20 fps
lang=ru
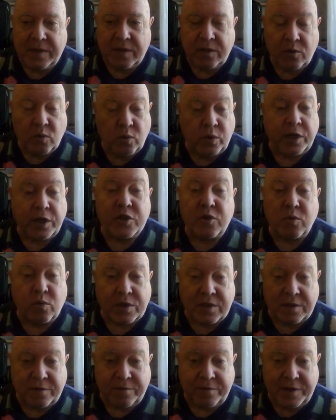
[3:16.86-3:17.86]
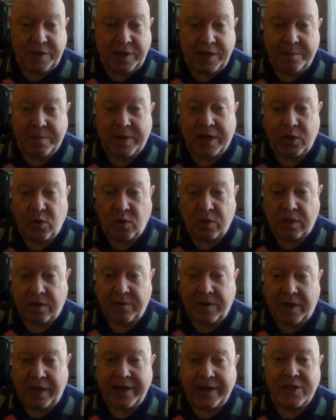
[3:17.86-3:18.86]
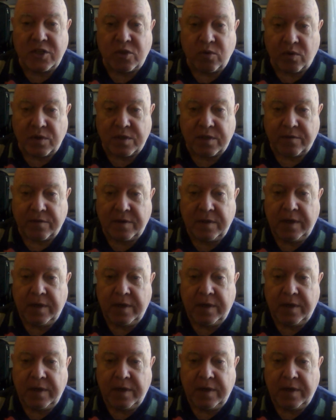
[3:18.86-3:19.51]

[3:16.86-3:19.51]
Ну, ресурсов, или не продуктов, а ресурсов.